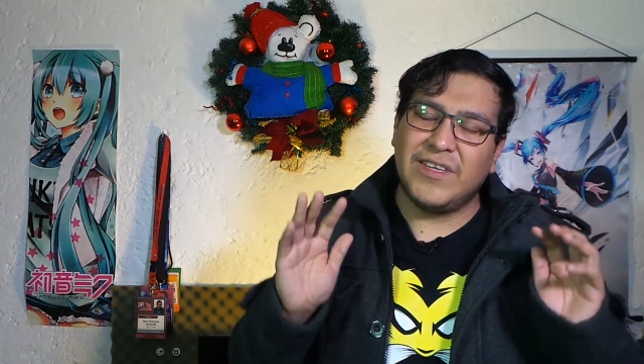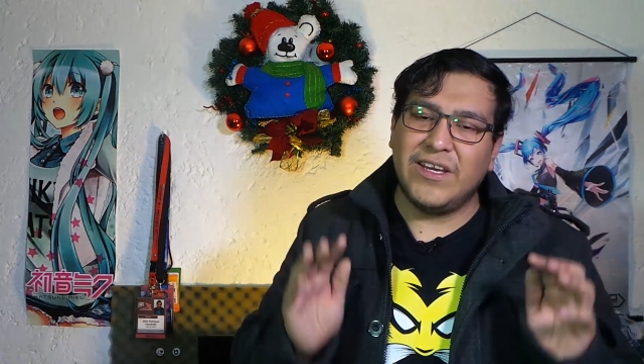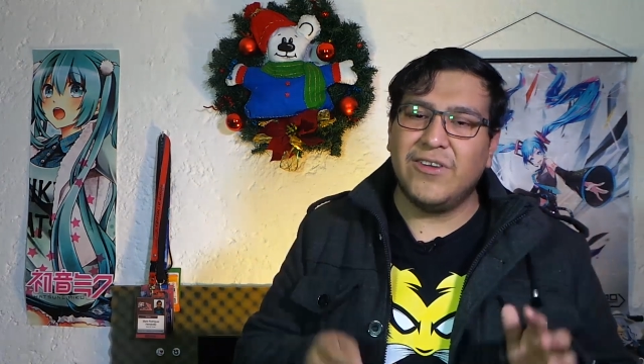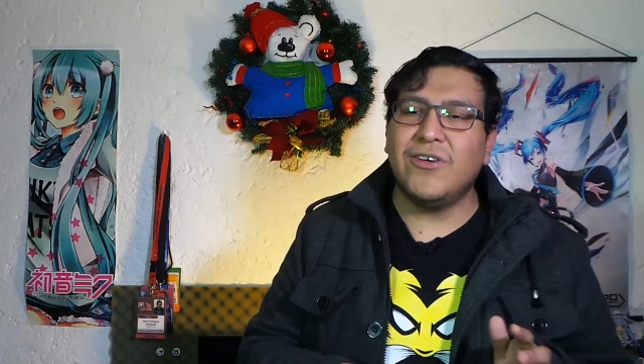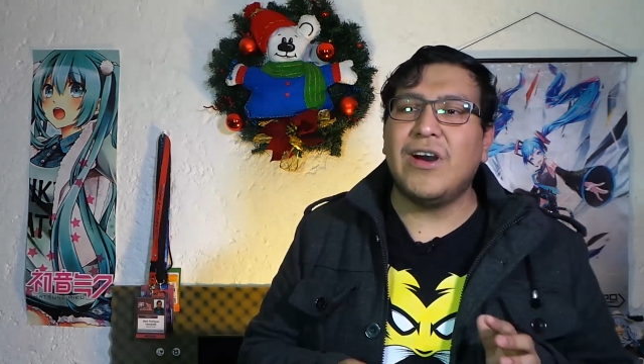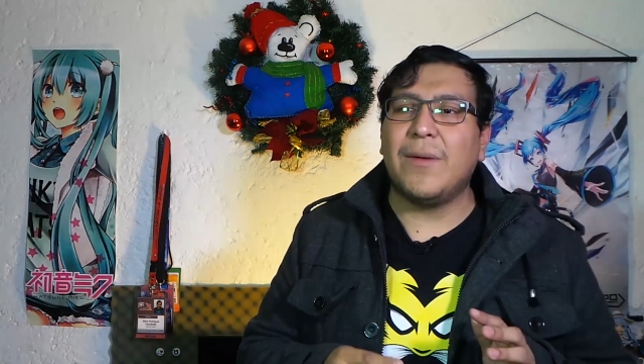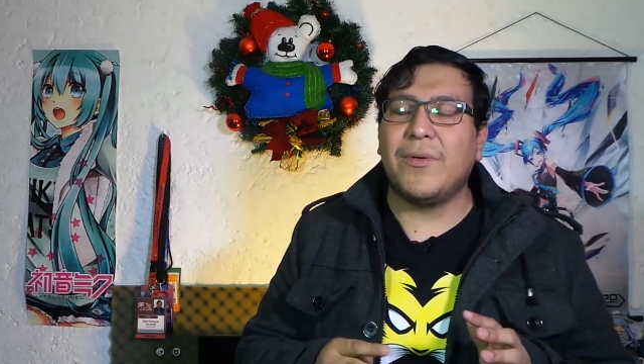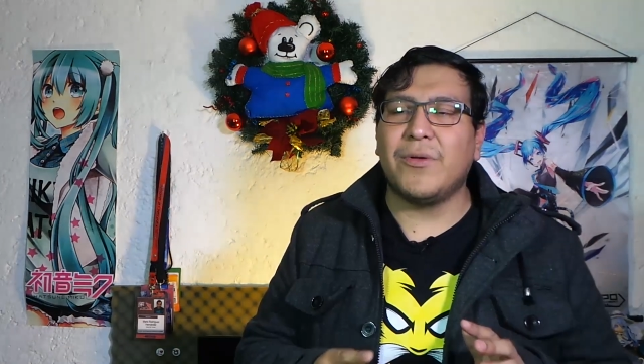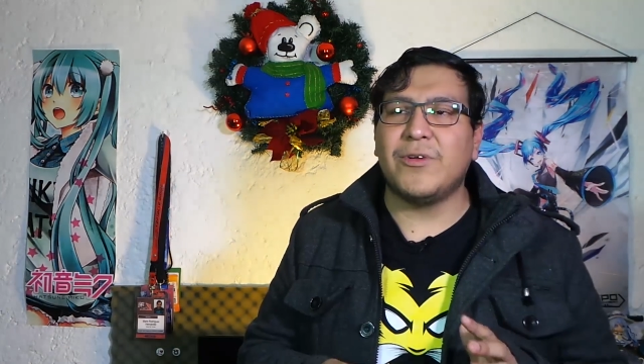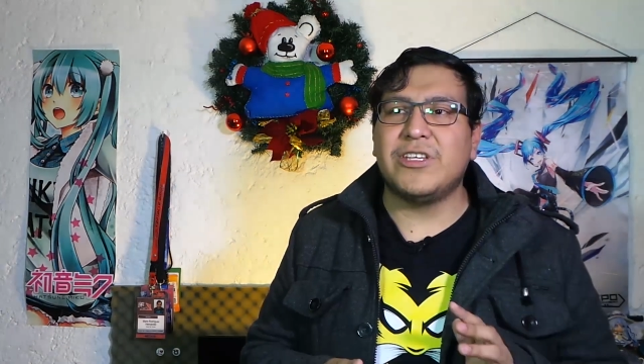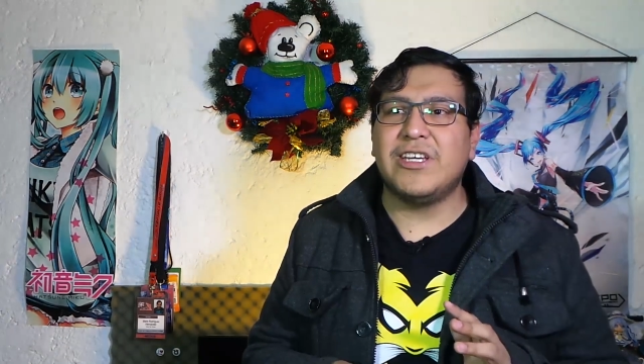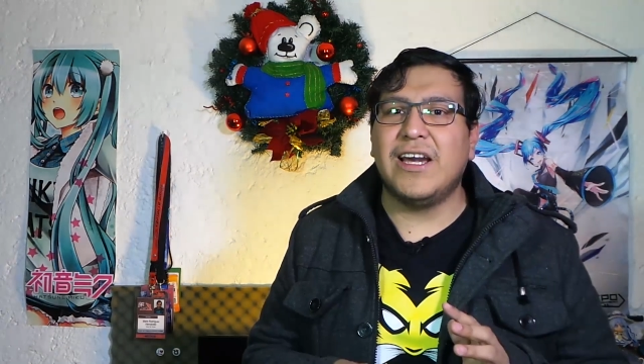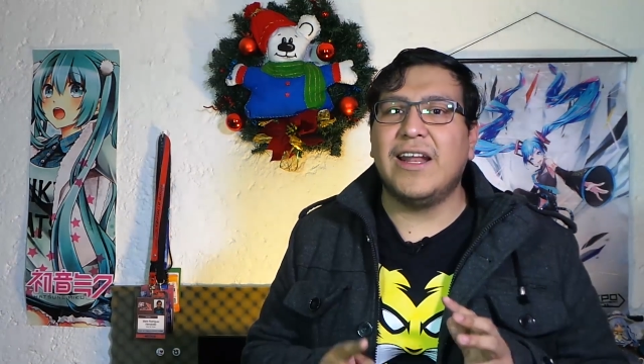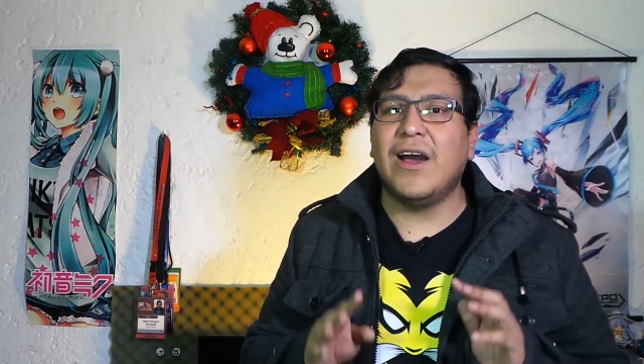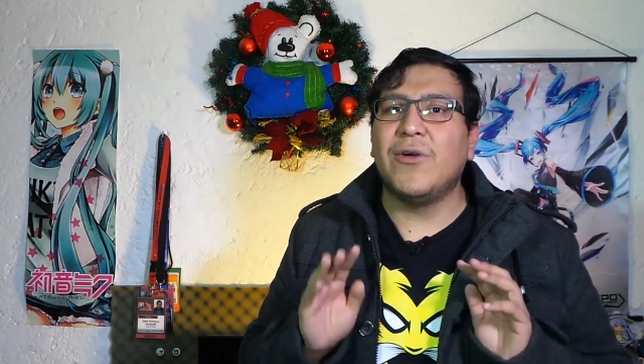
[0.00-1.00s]
quiero
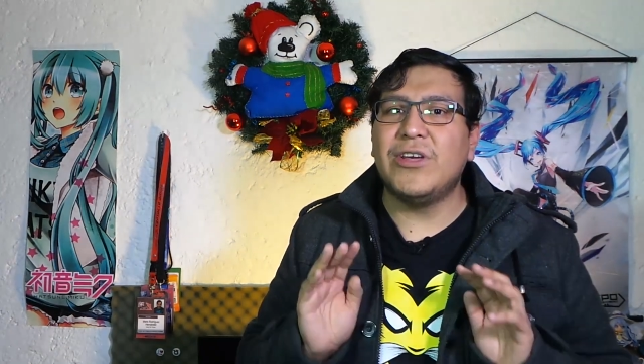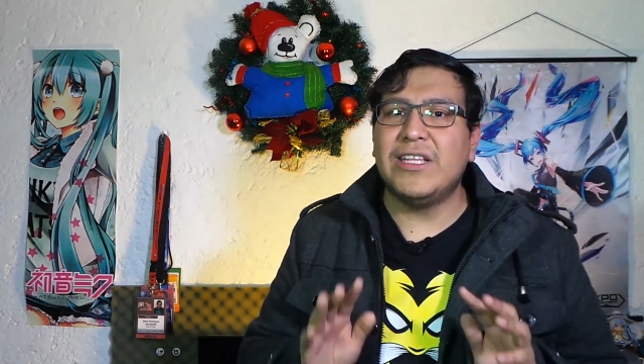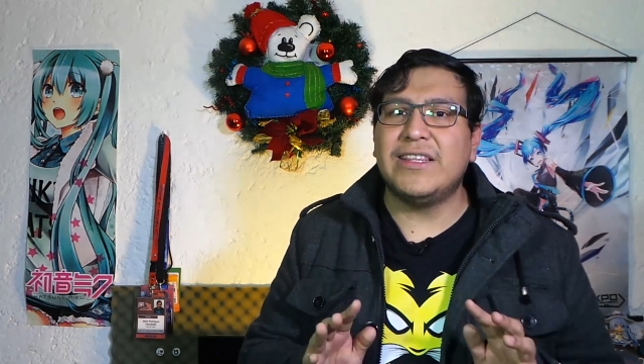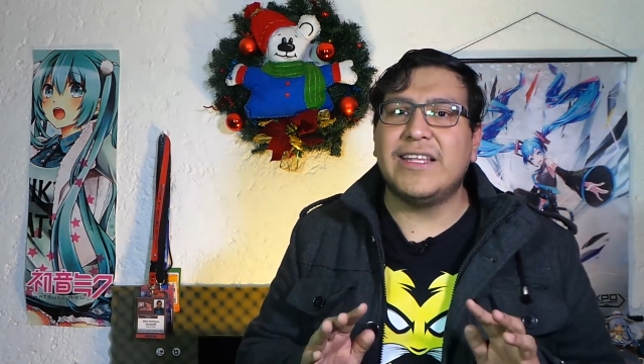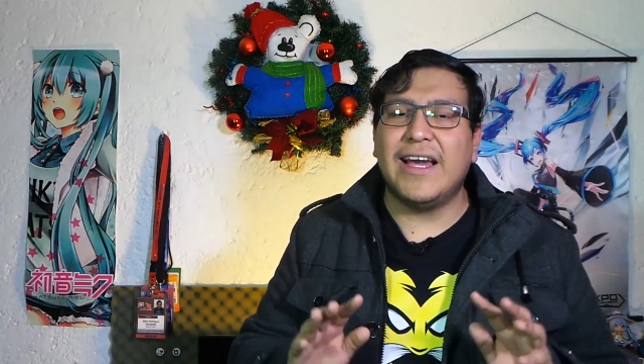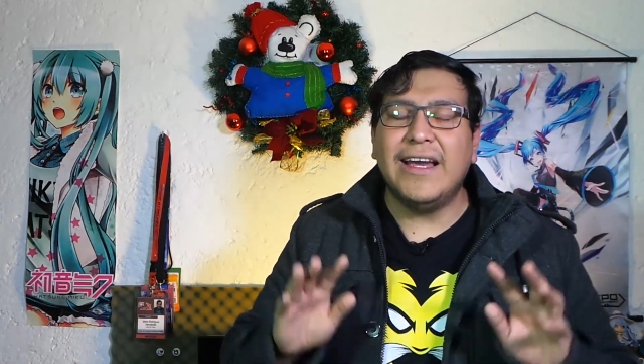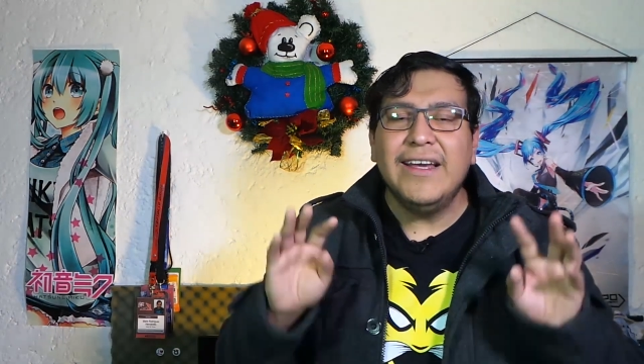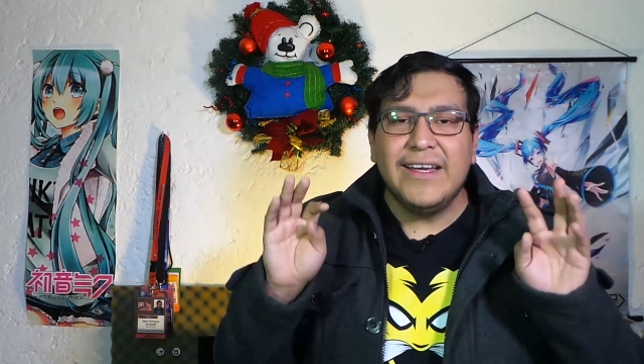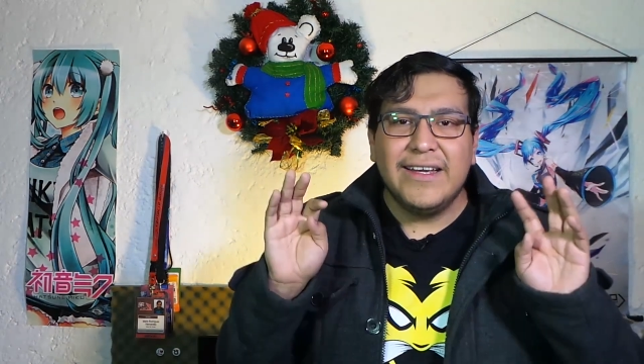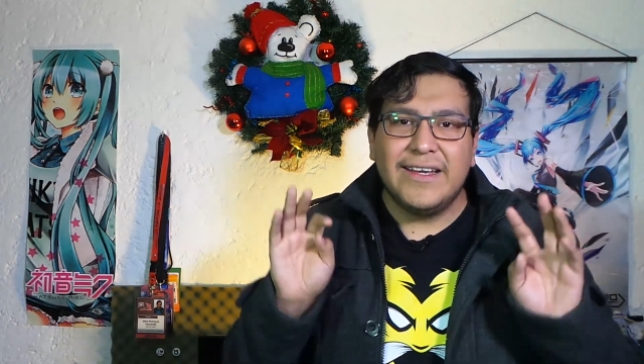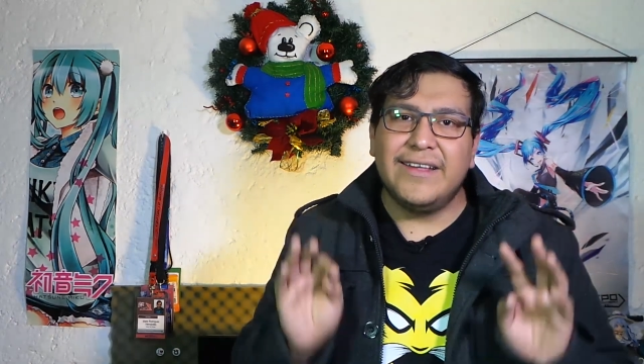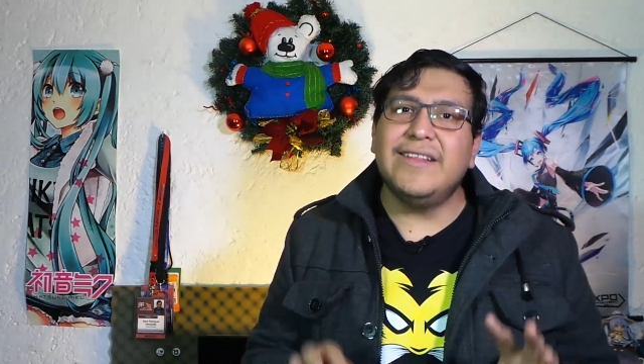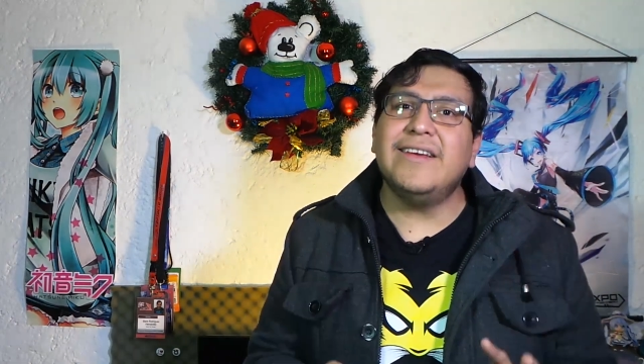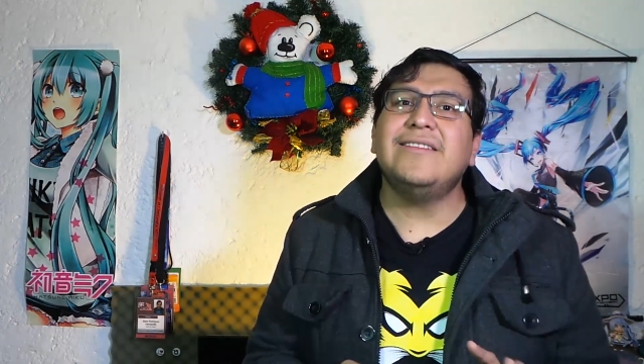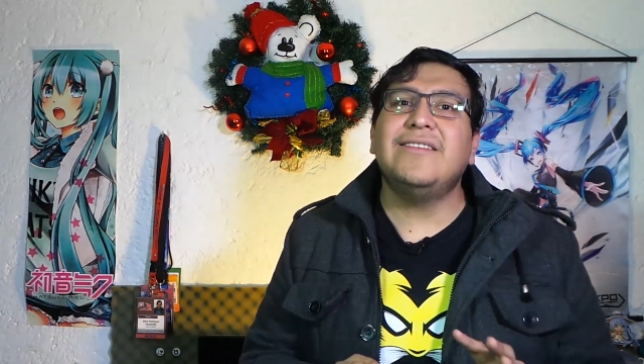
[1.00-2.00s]
aprovechar ahorita
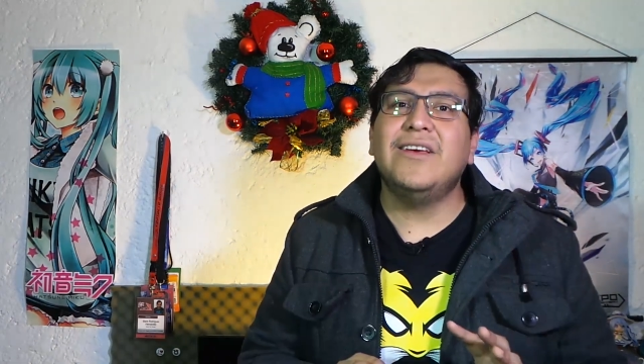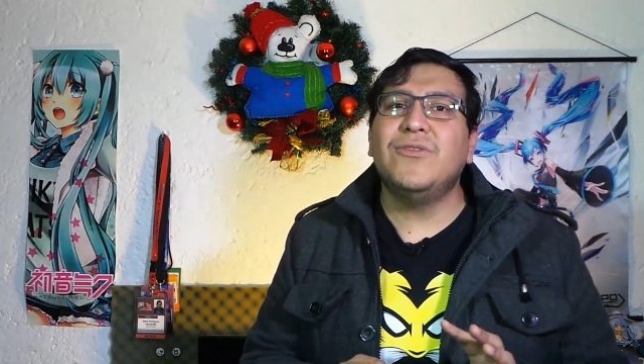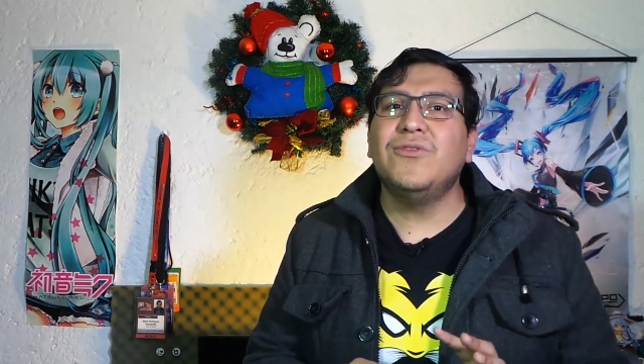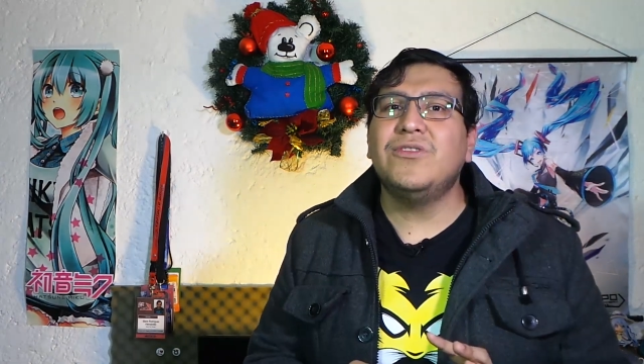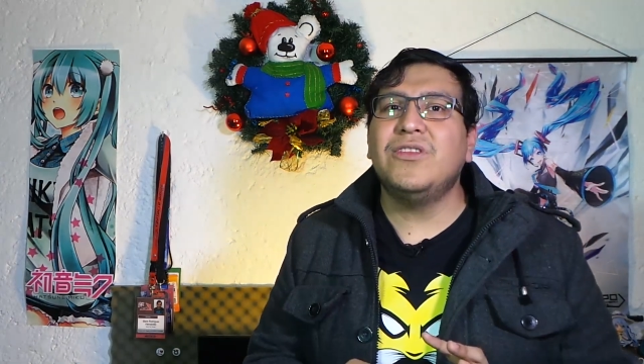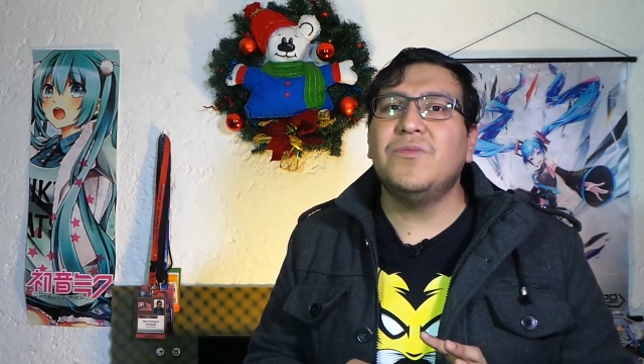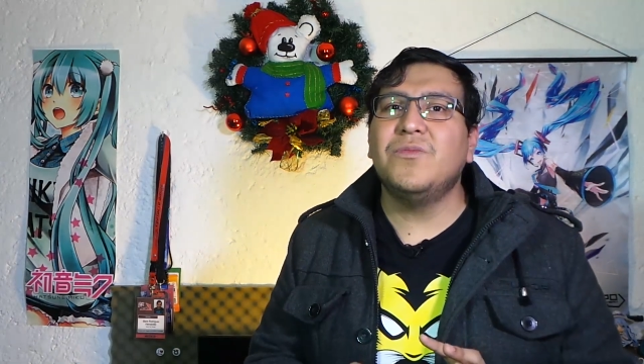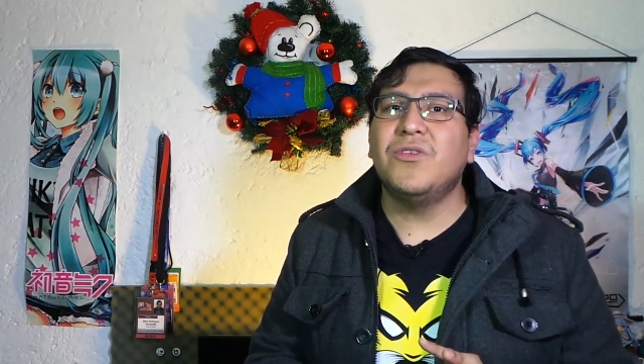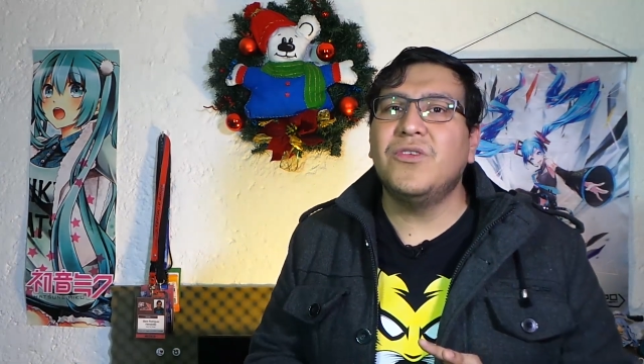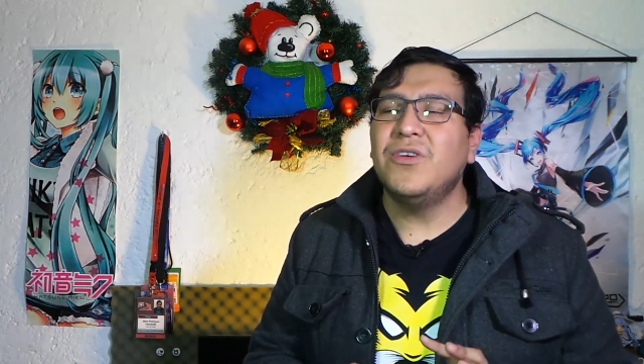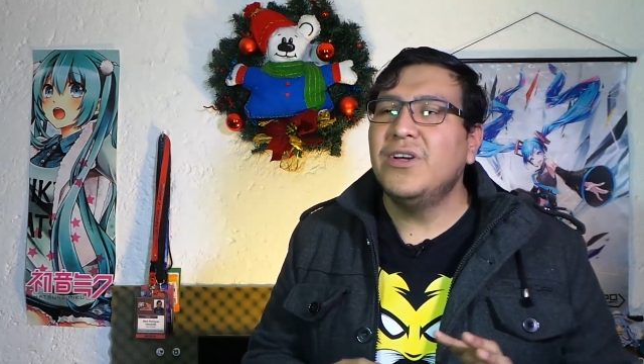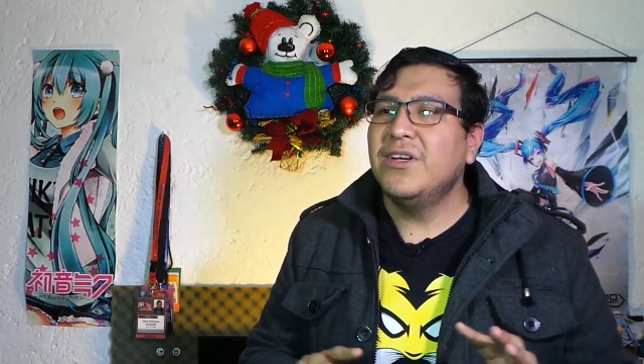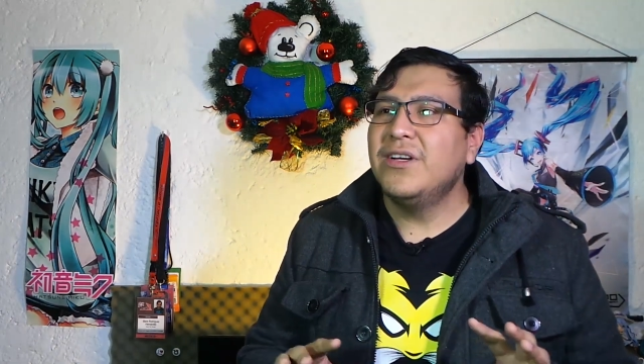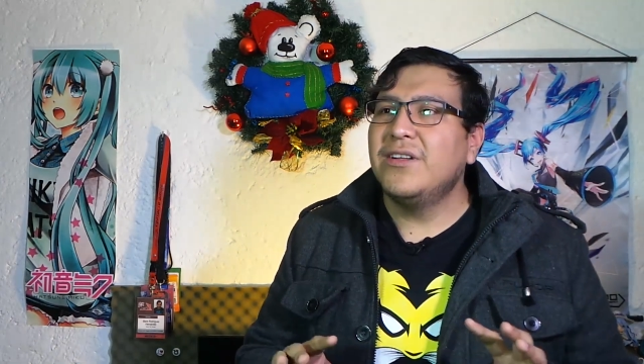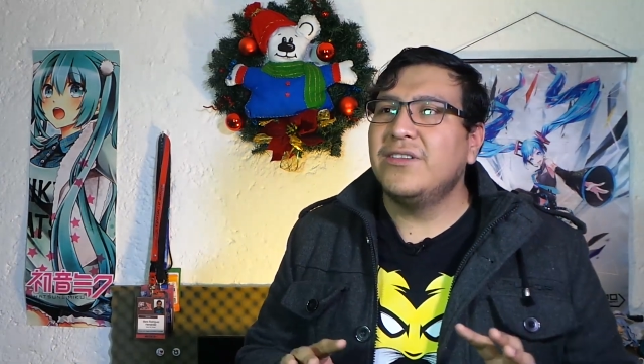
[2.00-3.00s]
en este último